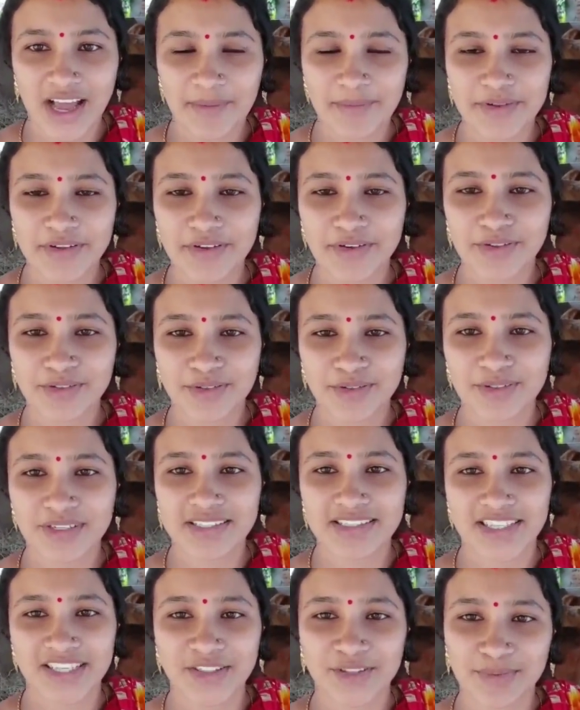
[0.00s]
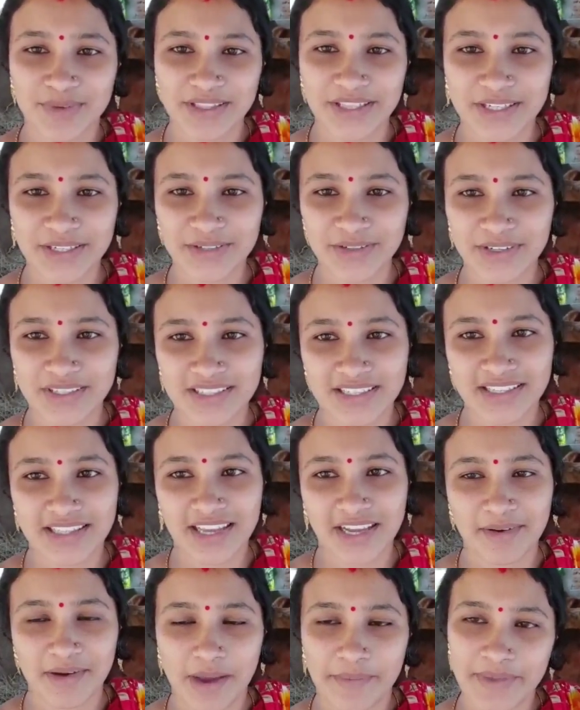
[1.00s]
আমিও নতুন আজকে তোমাদেরকেও আজকে
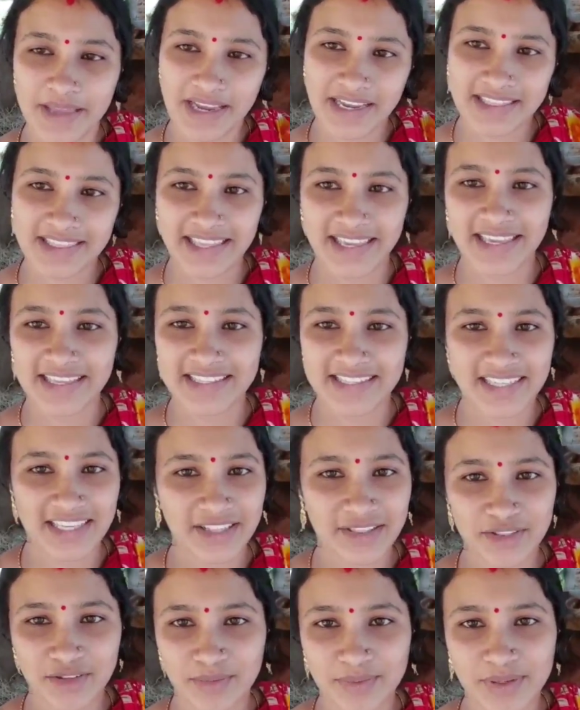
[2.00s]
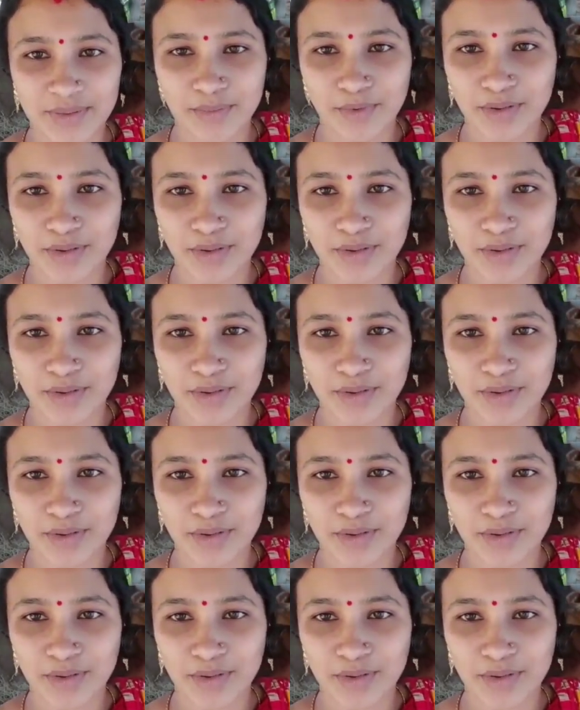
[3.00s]
দেখো আমি আগে দেখেছি কিন্তু আমি